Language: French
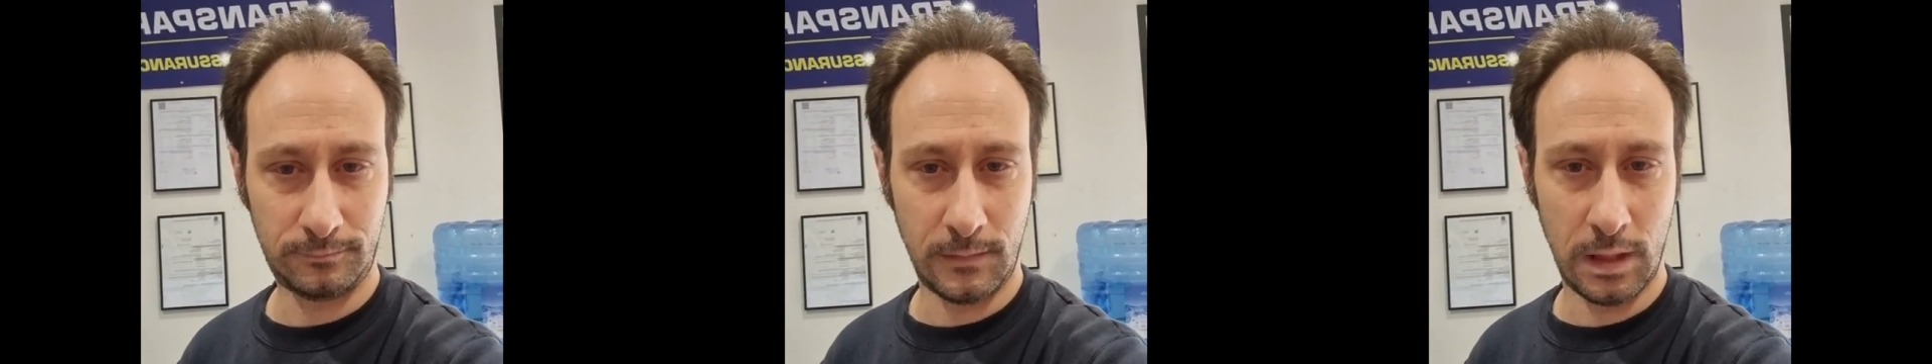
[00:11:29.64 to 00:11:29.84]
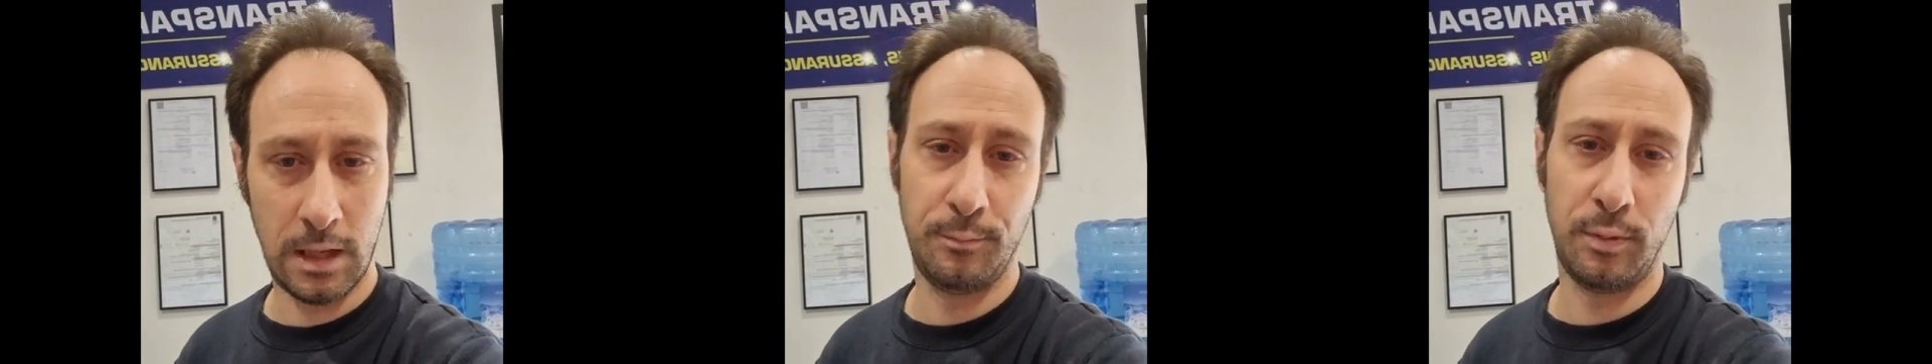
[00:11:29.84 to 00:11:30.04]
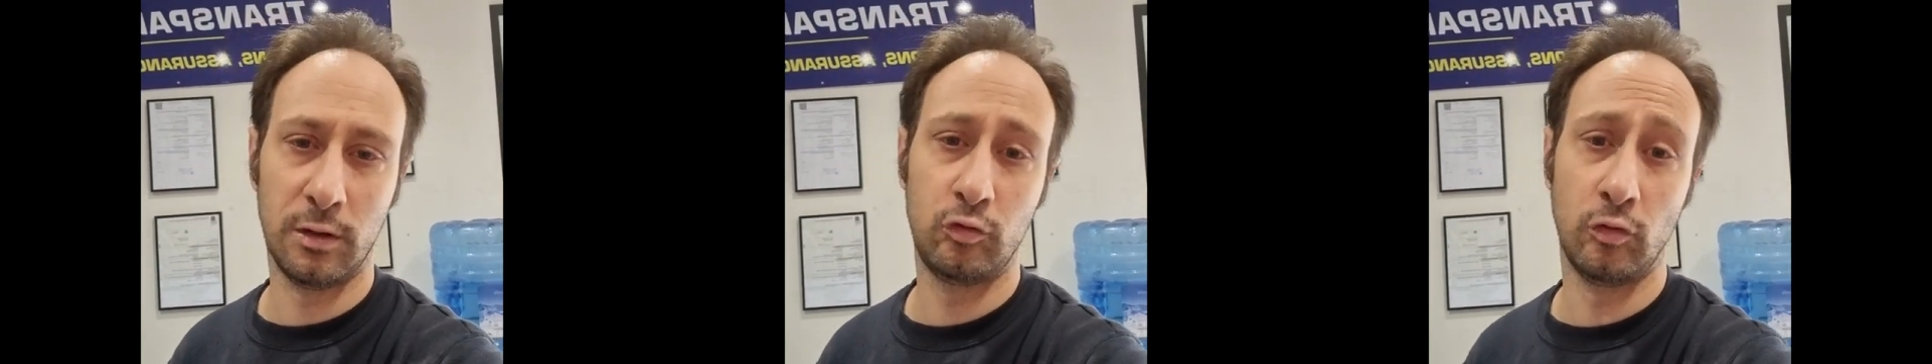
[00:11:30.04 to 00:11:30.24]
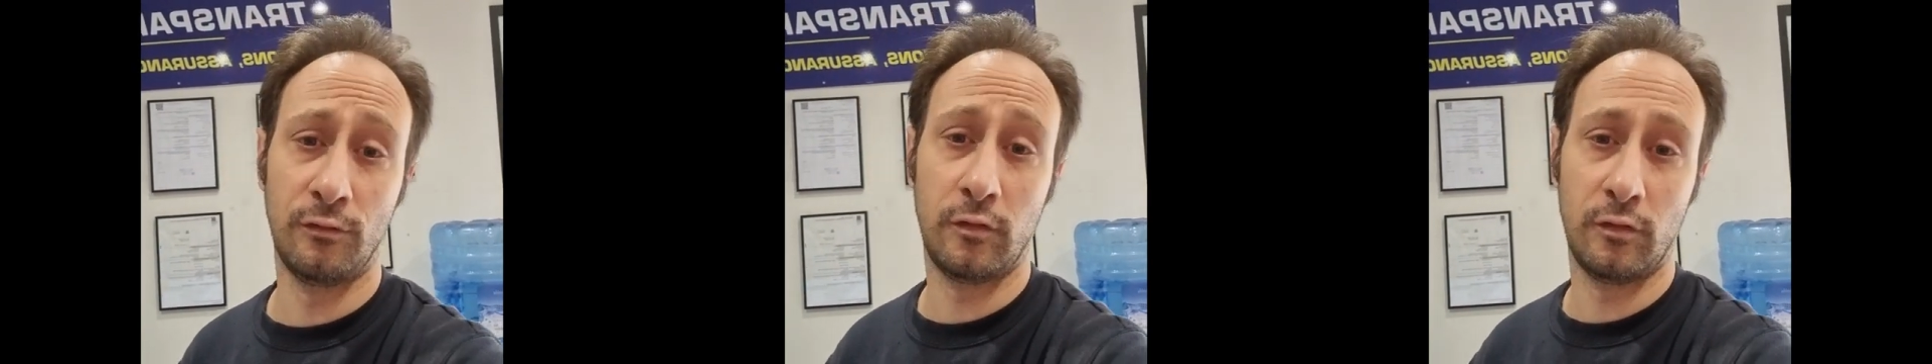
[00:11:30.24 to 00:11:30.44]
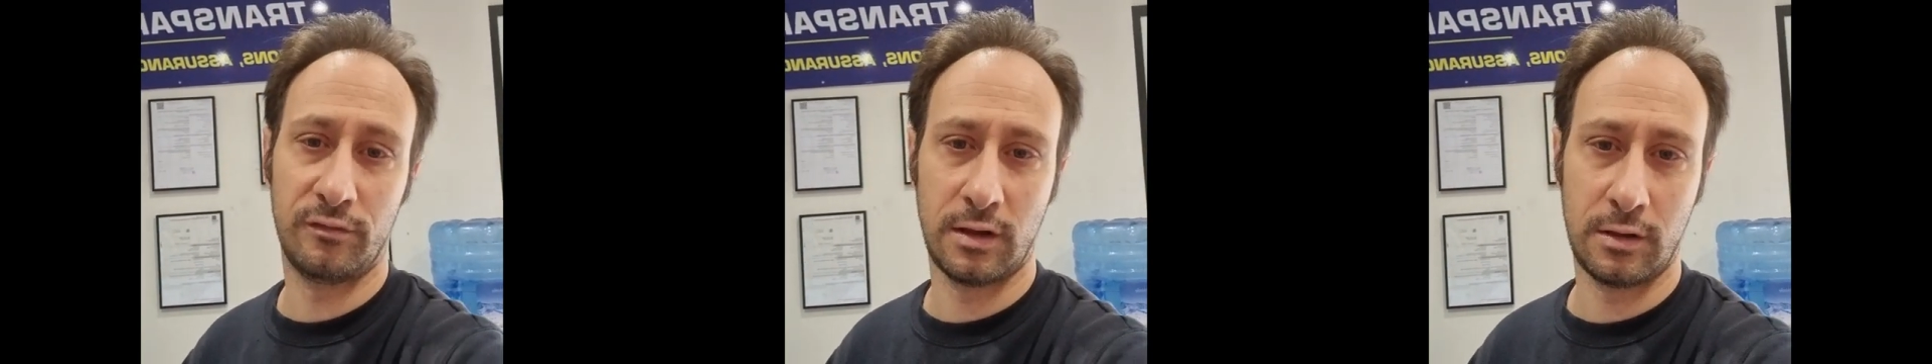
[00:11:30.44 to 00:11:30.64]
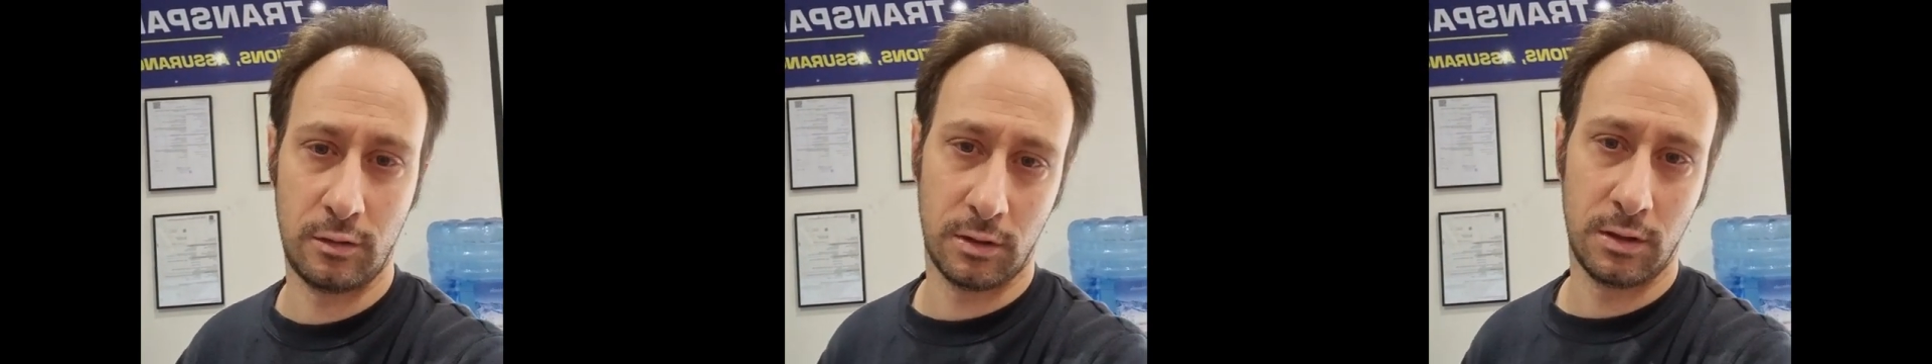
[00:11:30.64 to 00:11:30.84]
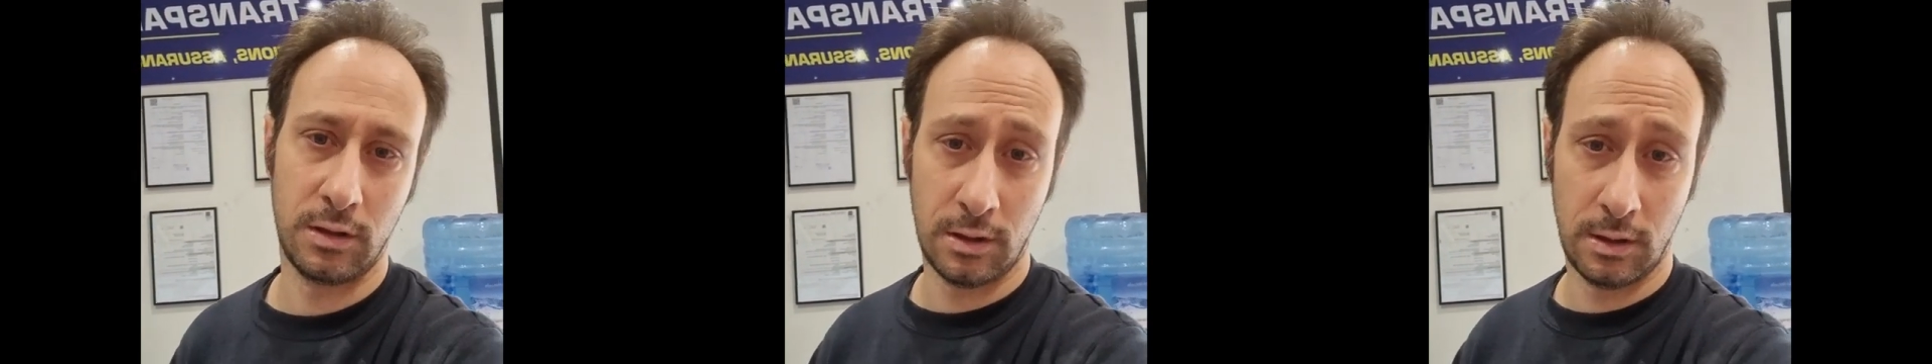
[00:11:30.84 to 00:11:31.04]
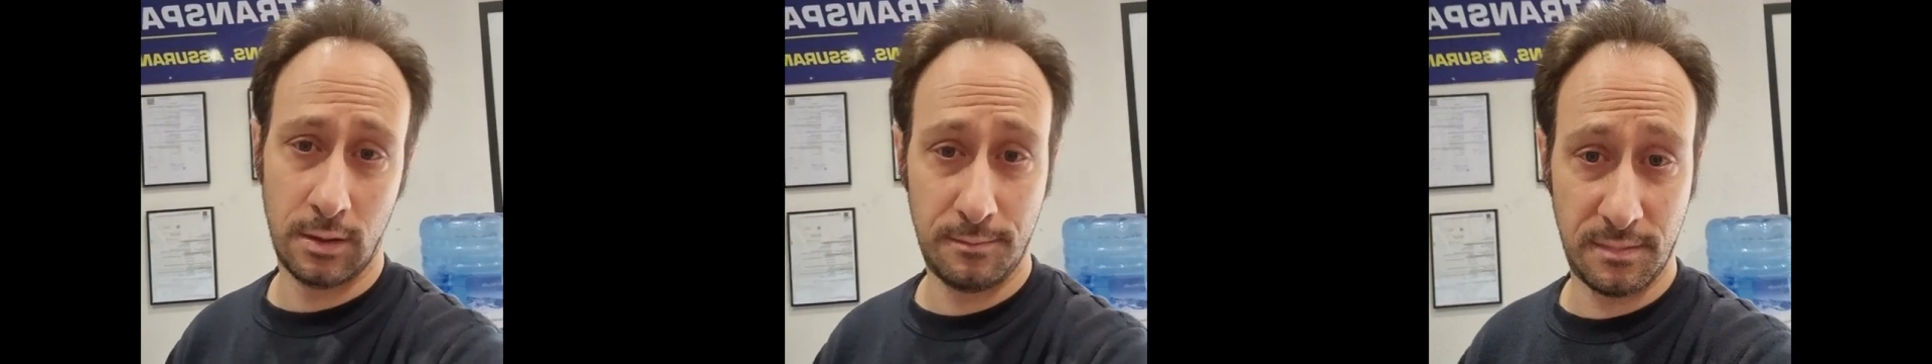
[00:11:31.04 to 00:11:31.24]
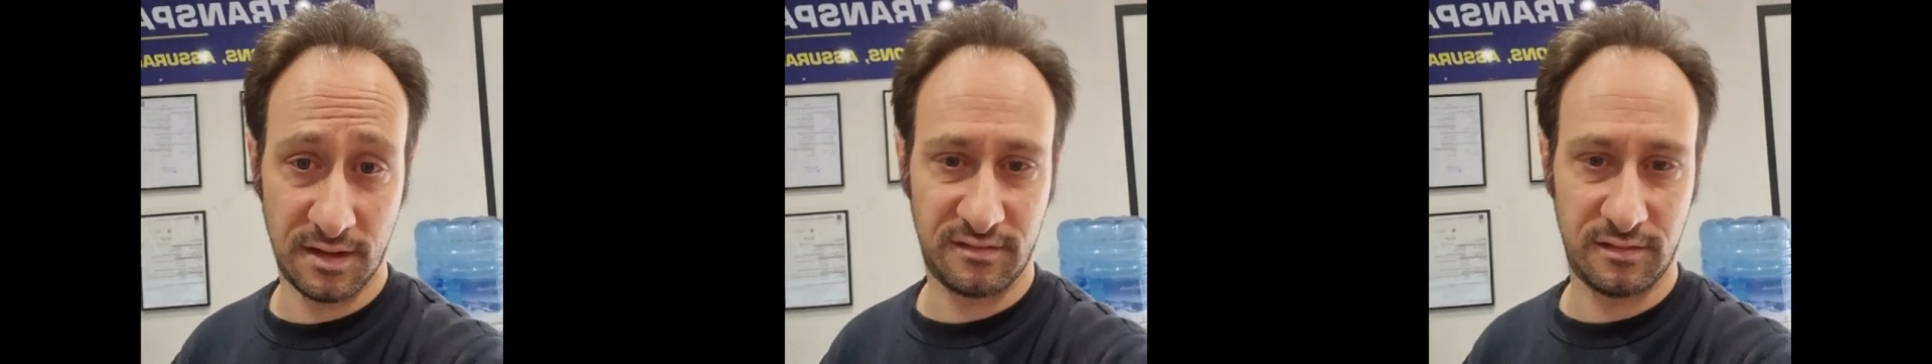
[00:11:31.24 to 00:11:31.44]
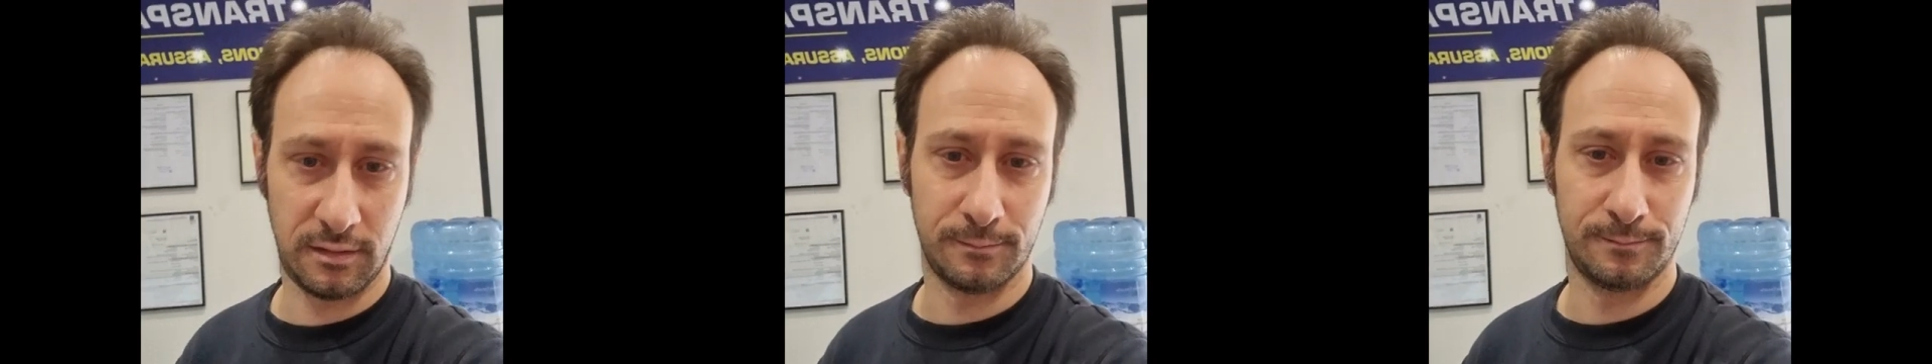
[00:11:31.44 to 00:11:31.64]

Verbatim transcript: et partout en France d'ailleurs. Merci